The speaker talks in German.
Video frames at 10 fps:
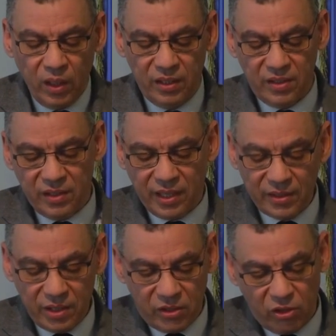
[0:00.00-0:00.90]
das
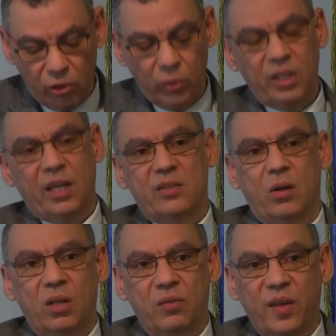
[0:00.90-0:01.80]
Interesse des Historikers
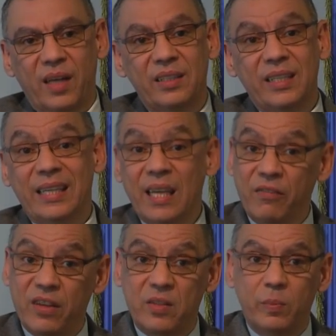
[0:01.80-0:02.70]
auch gefragt, die
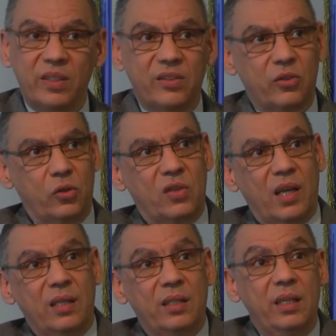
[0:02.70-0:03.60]
eher was mit
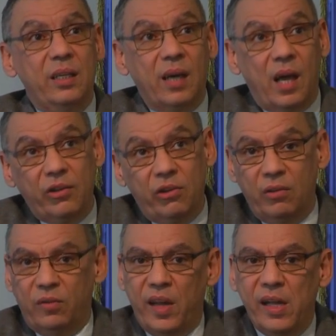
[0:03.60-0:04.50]
sozusagen den
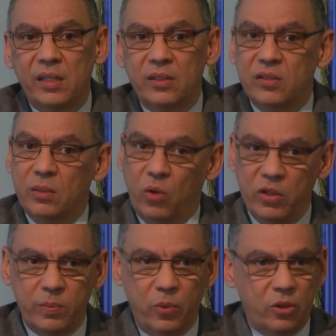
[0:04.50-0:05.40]
hierarchischen Verhältnissen im
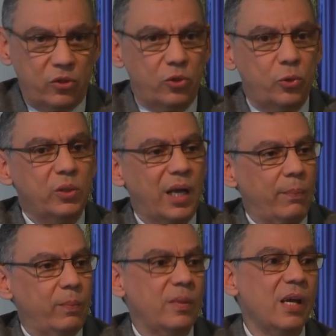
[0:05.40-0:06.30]
Ostblock zu tun
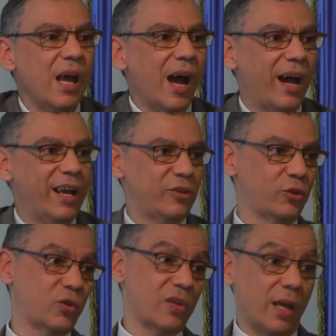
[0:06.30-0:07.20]
haben, als
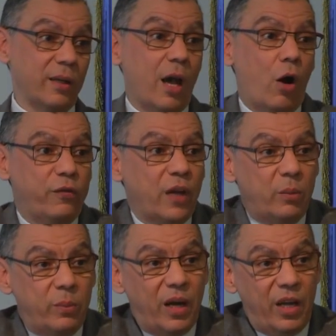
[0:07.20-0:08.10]
sozusagen der
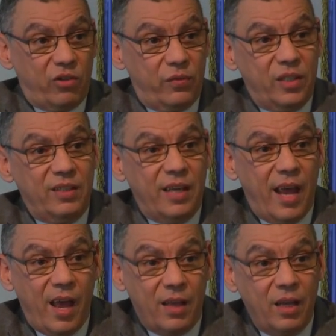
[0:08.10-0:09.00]
Aufnahmebereitschaft der
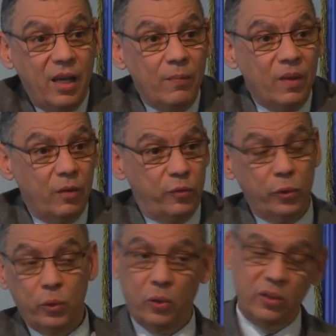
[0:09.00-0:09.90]

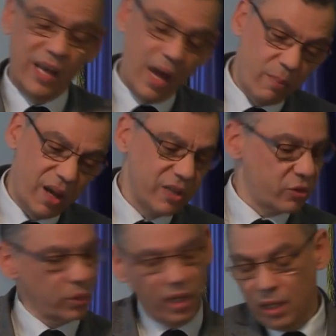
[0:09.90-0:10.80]
DDR-Führung
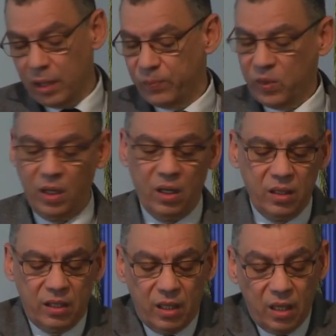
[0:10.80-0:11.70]
damals oder
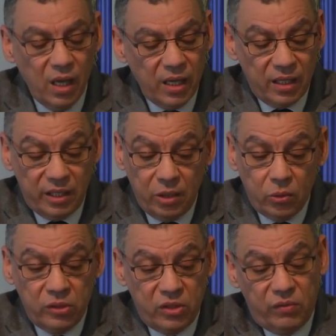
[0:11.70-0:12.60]
äh, der
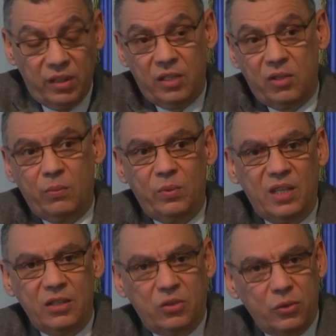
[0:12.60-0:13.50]
Regierung der sowjetischen
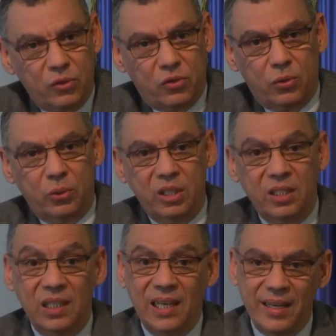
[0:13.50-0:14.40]
Besatzungszone
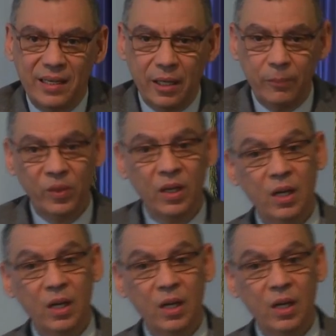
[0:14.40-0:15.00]
in den Ländern.